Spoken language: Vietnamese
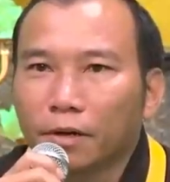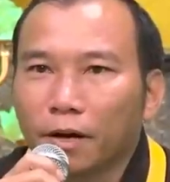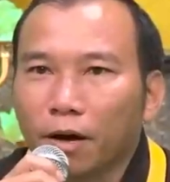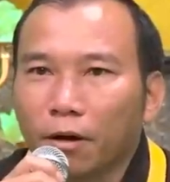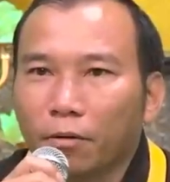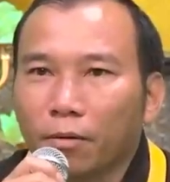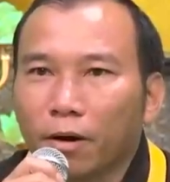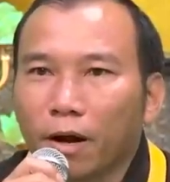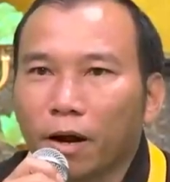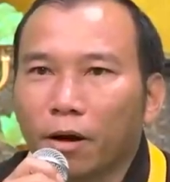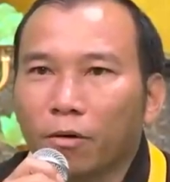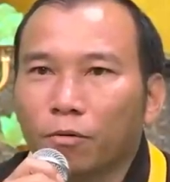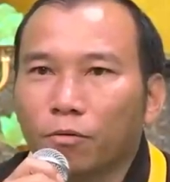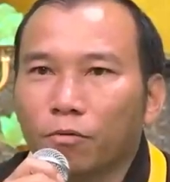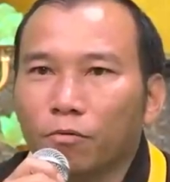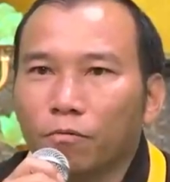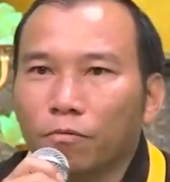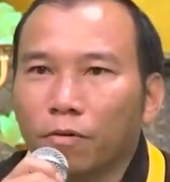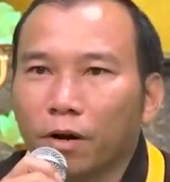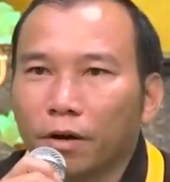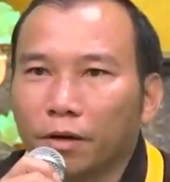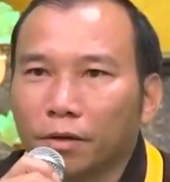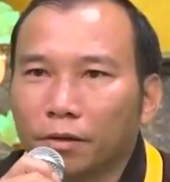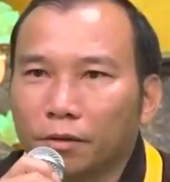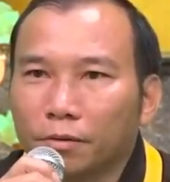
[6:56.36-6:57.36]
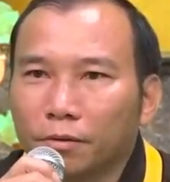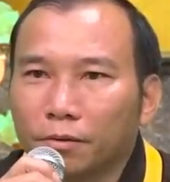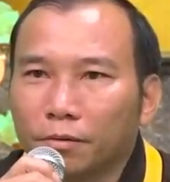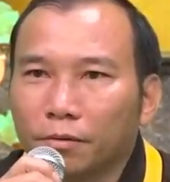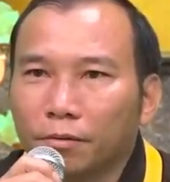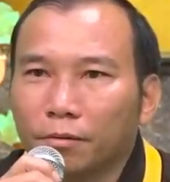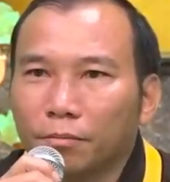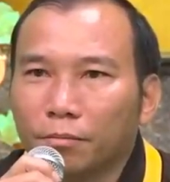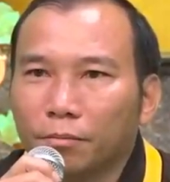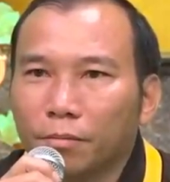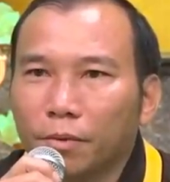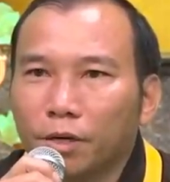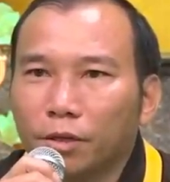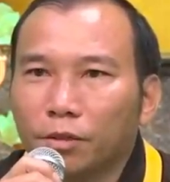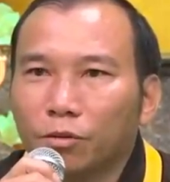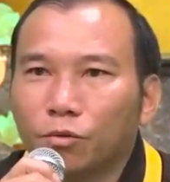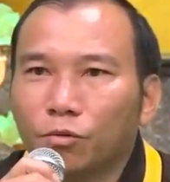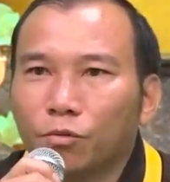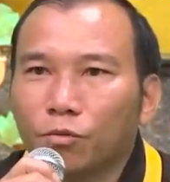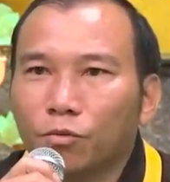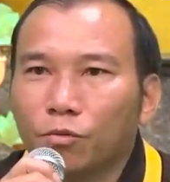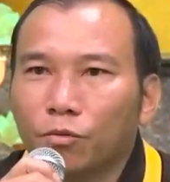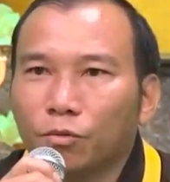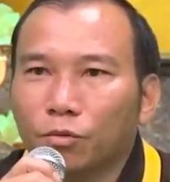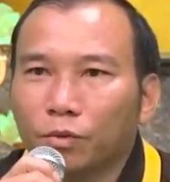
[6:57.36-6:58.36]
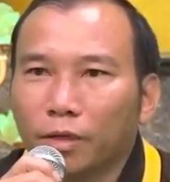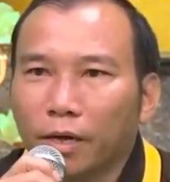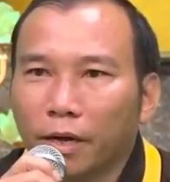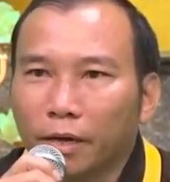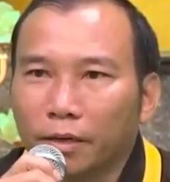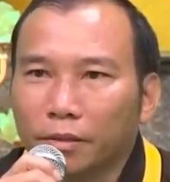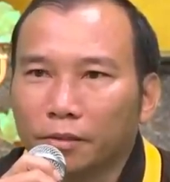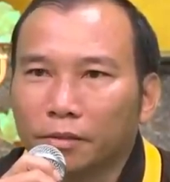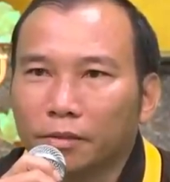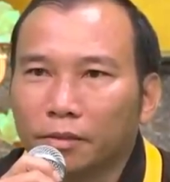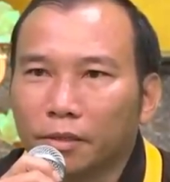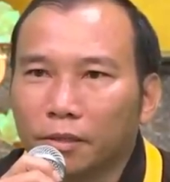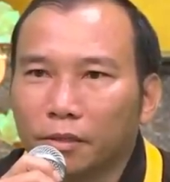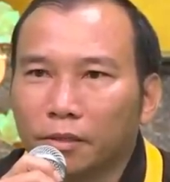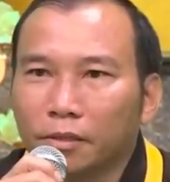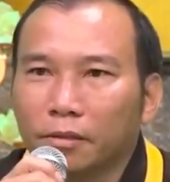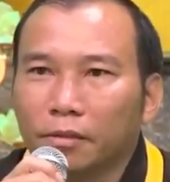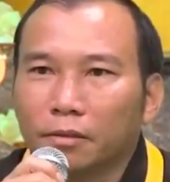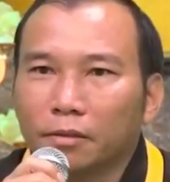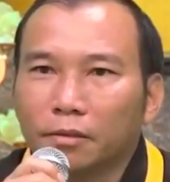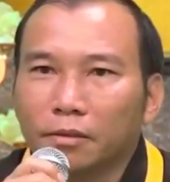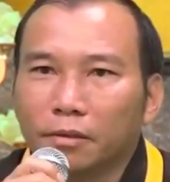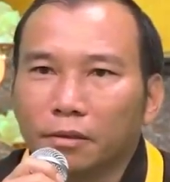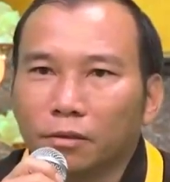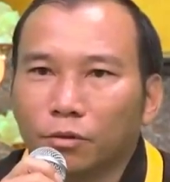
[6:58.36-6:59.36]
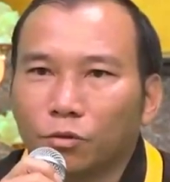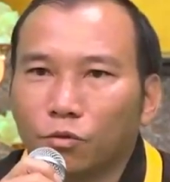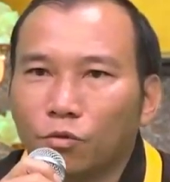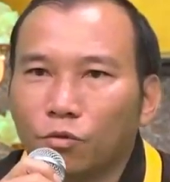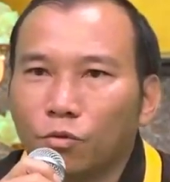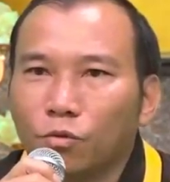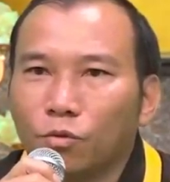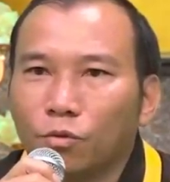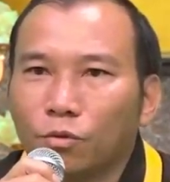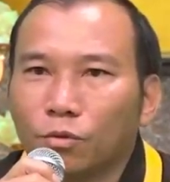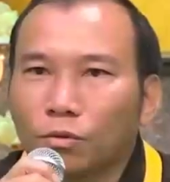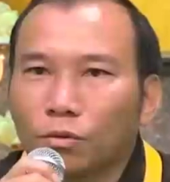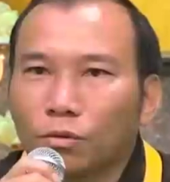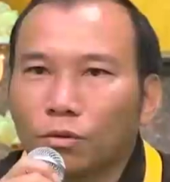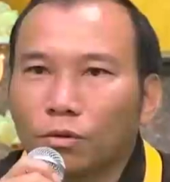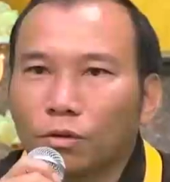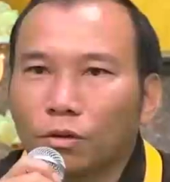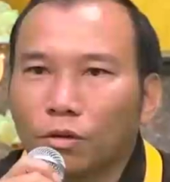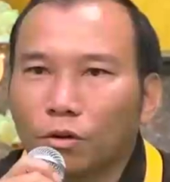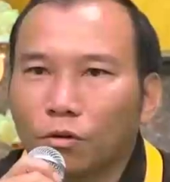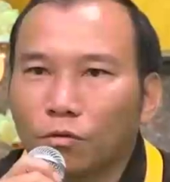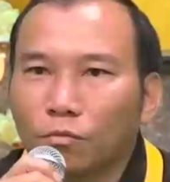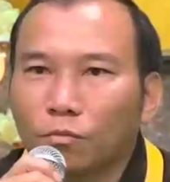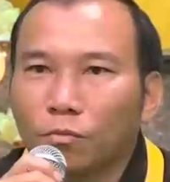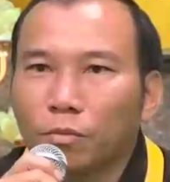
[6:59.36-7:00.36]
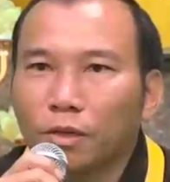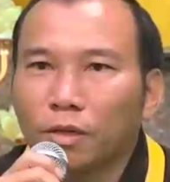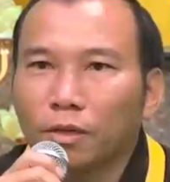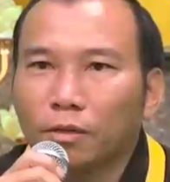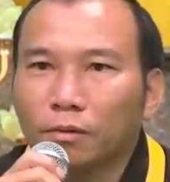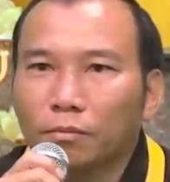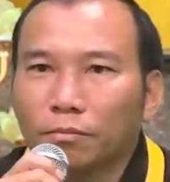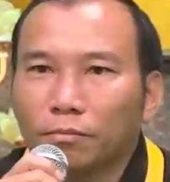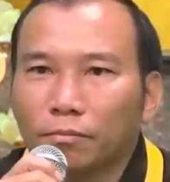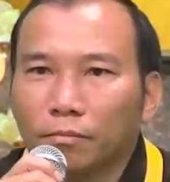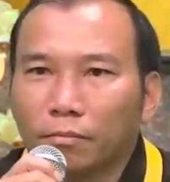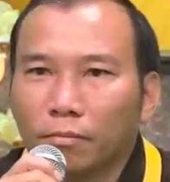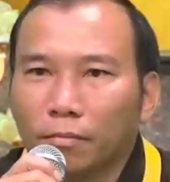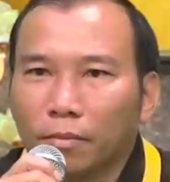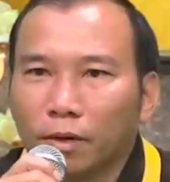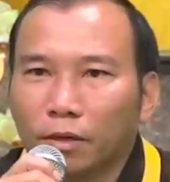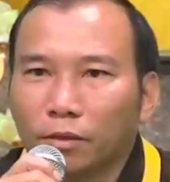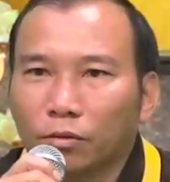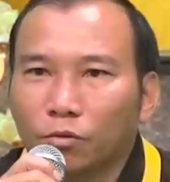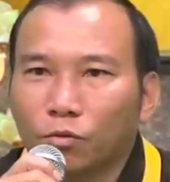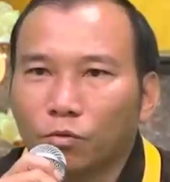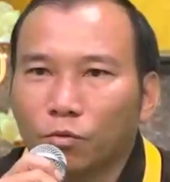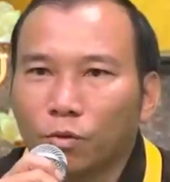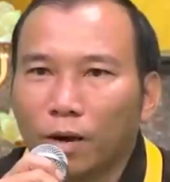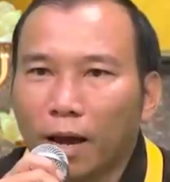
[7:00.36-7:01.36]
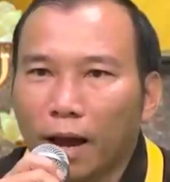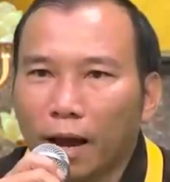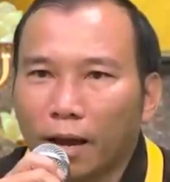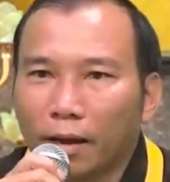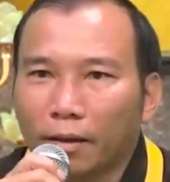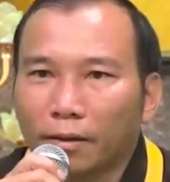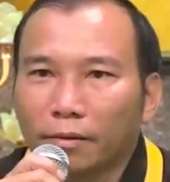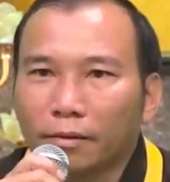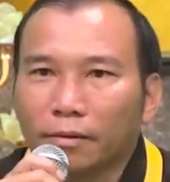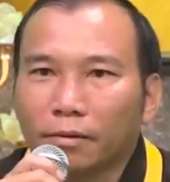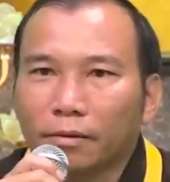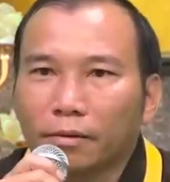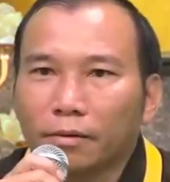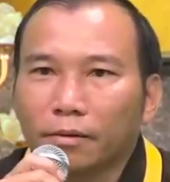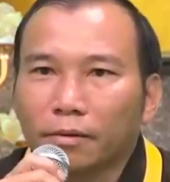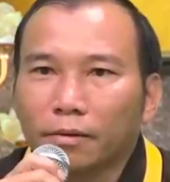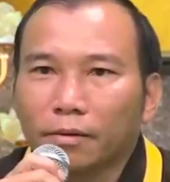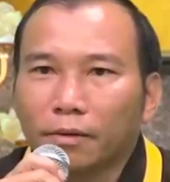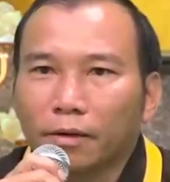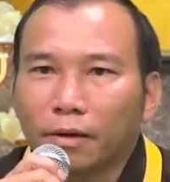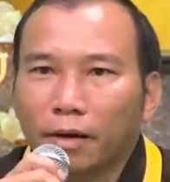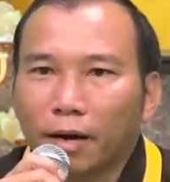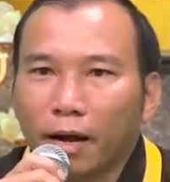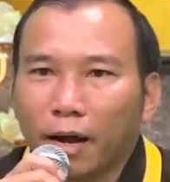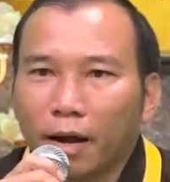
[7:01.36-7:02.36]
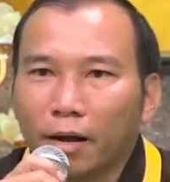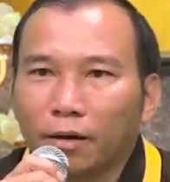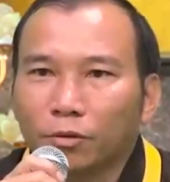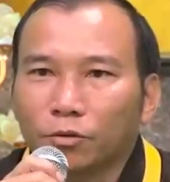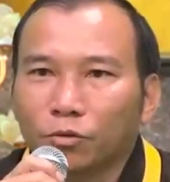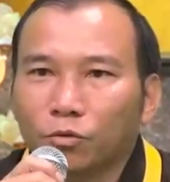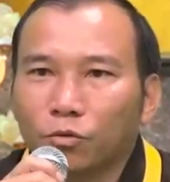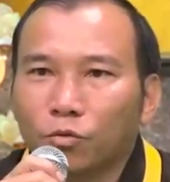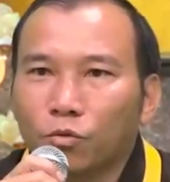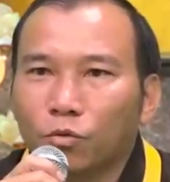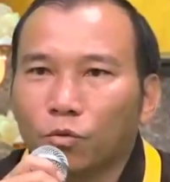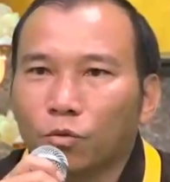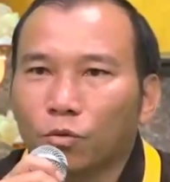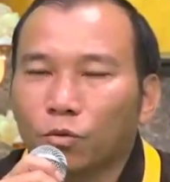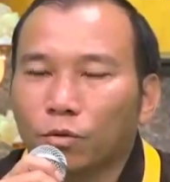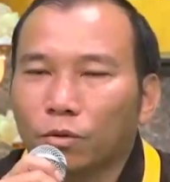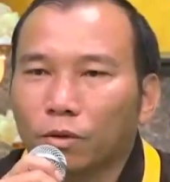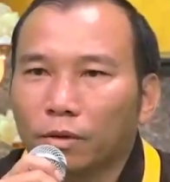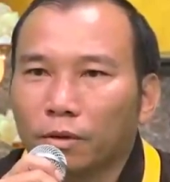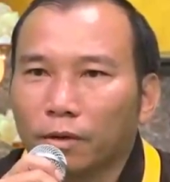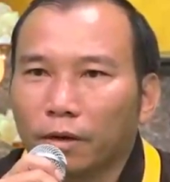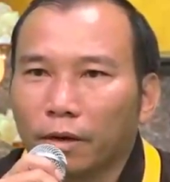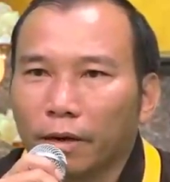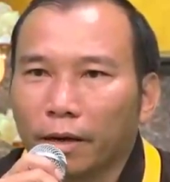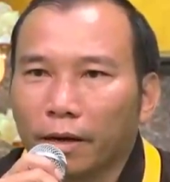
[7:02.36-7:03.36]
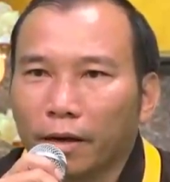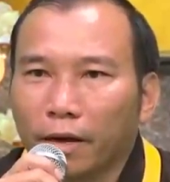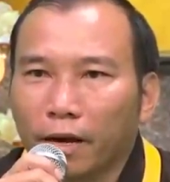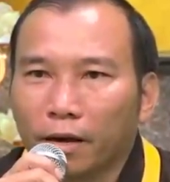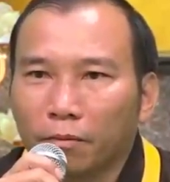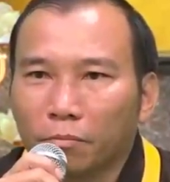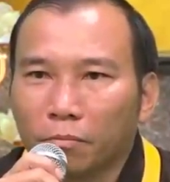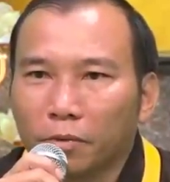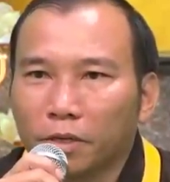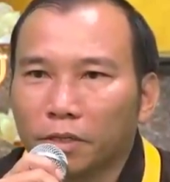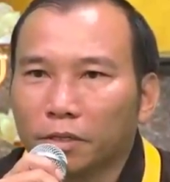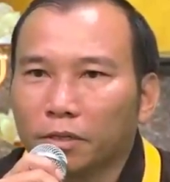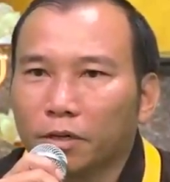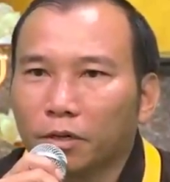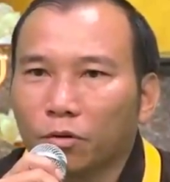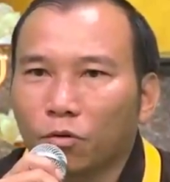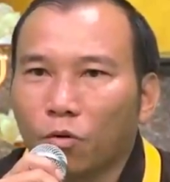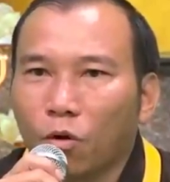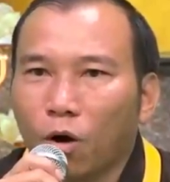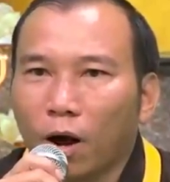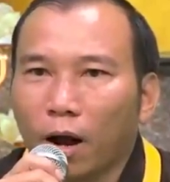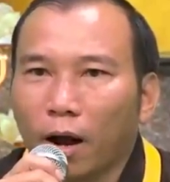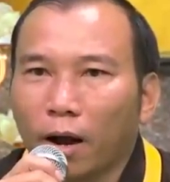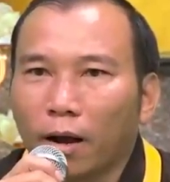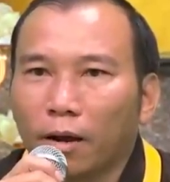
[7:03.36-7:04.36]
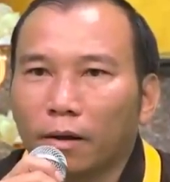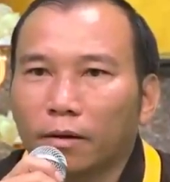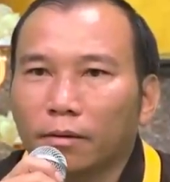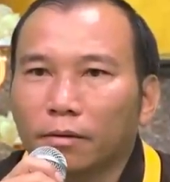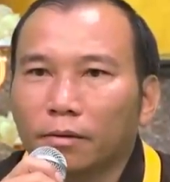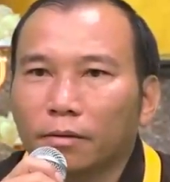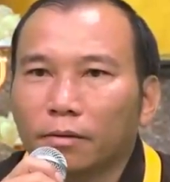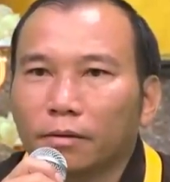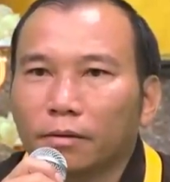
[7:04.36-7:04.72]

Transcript: đạo nào cũng vậy biết tu thành gì thì tu không biết mà tu đại càng tu lại càng bị nhân quả